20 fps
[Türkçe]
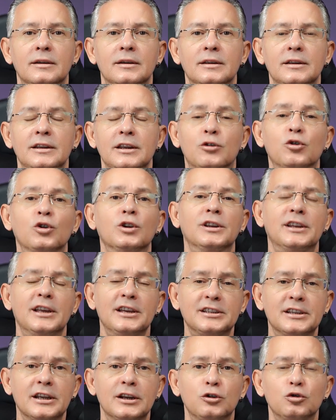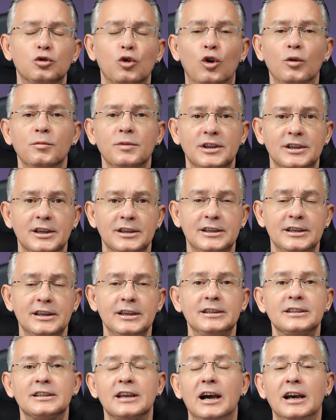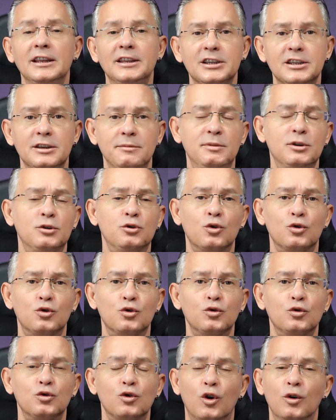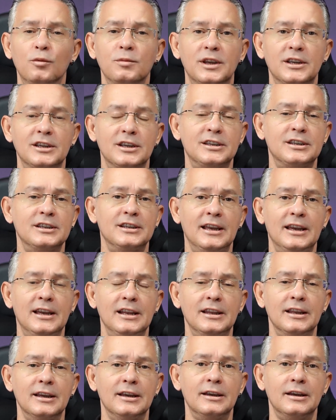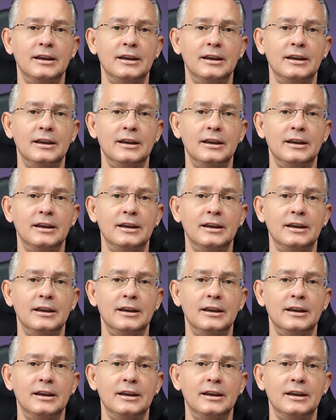Nikola Tesla'nın doğum gecesi sadece bir çocuğun doğum gecesi değildi.